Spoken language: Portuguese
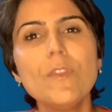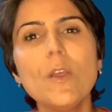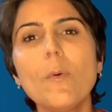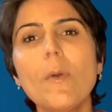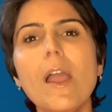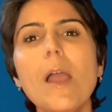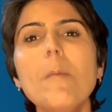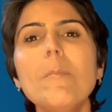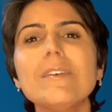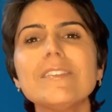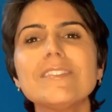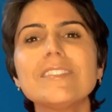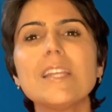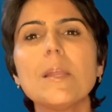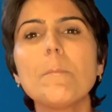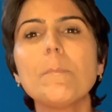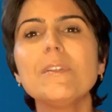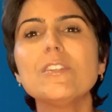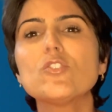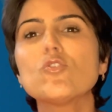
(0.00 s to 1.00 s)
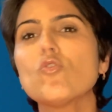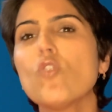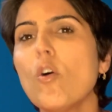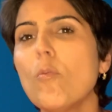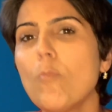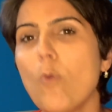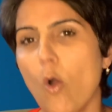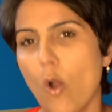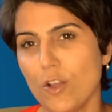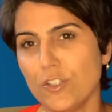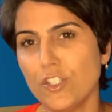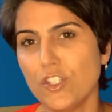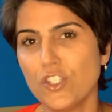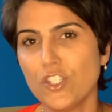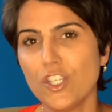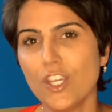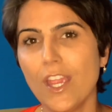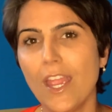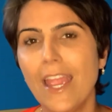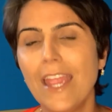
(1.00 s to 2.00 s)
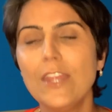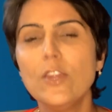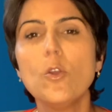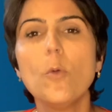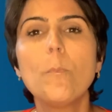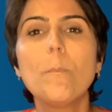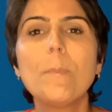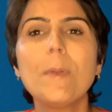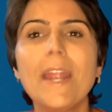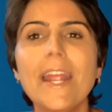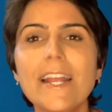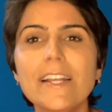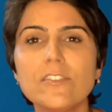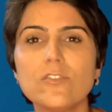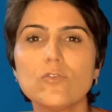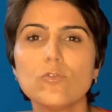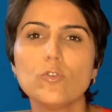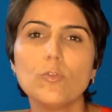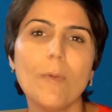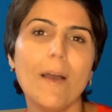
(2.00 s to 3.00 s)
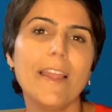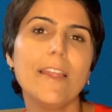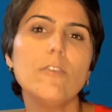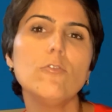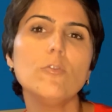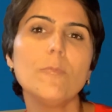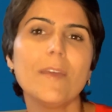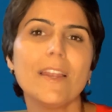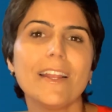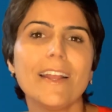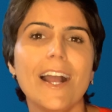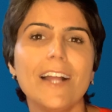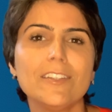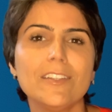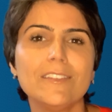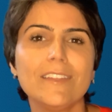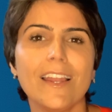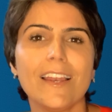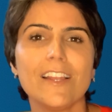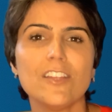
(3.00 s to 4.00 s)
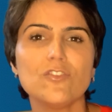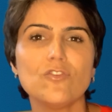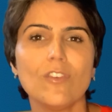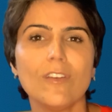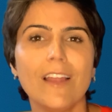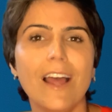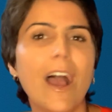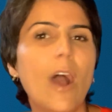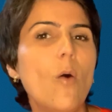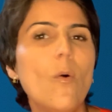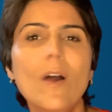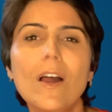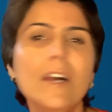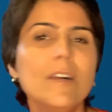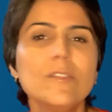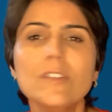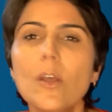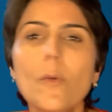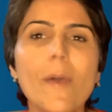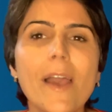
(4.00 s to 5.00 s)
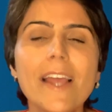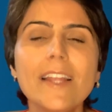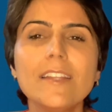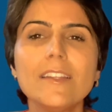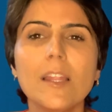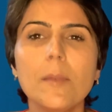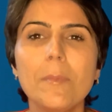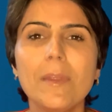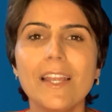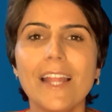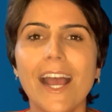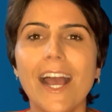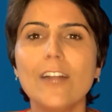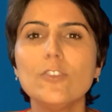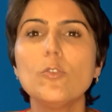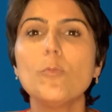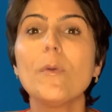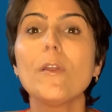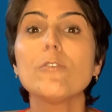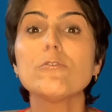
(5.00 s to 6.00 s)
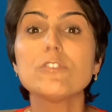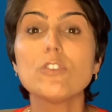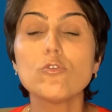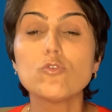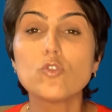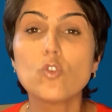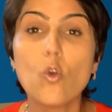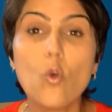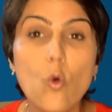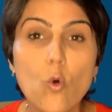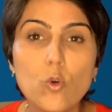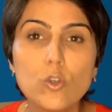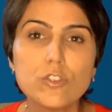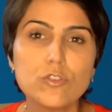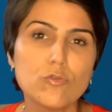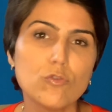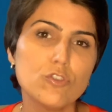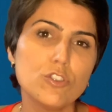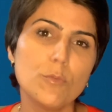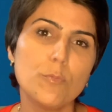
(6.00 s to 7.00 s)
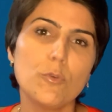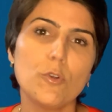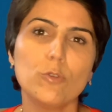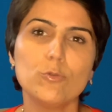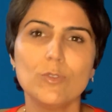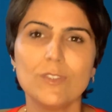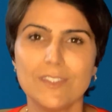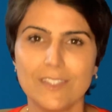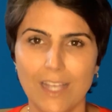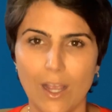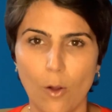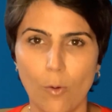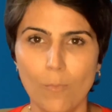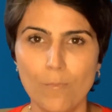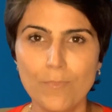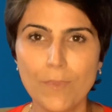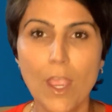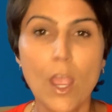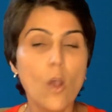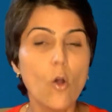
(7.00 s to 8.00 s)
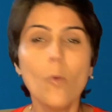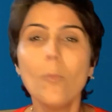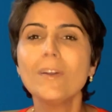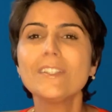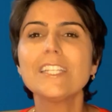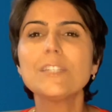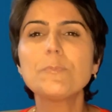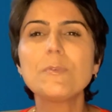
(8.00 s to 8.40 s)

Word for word: não é uma simples commodity e o preço do barril no mercado internacional não é determinado pelos seus custos de produção. Uma das